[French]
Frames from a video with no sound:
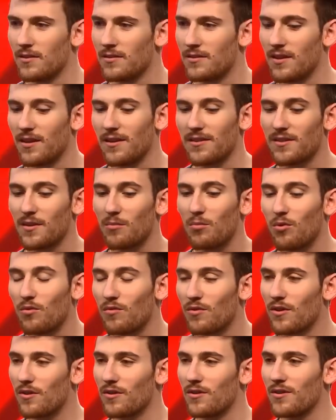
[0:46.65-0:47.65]
ça, prouve
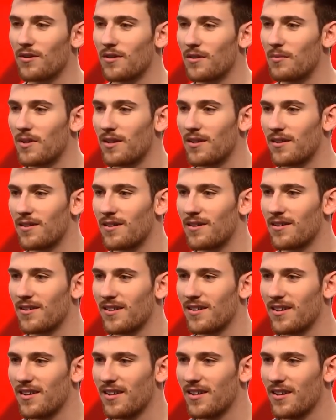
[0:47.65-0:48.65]
que bah,
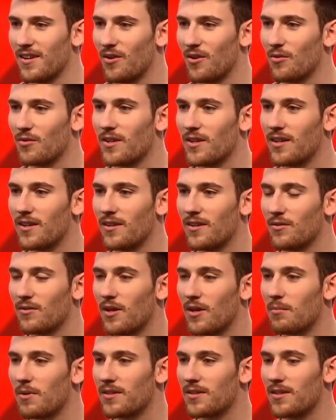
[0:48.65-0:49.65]
on, est, on est
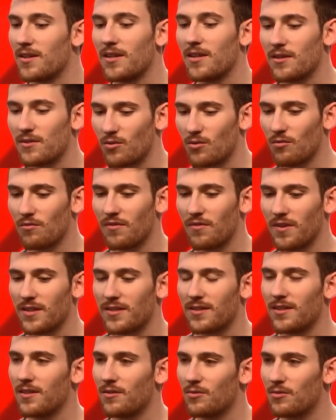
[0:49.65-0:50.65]
apprécié et ce qu'on fait,
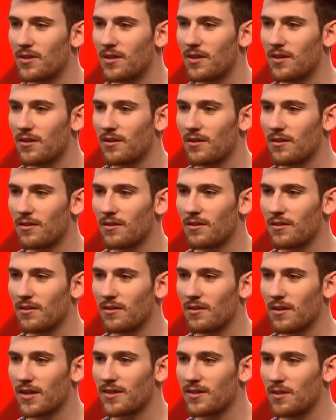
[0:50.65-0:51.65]
c'est aussi
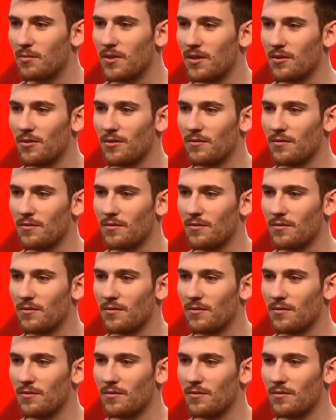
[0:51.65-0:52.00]
accepté.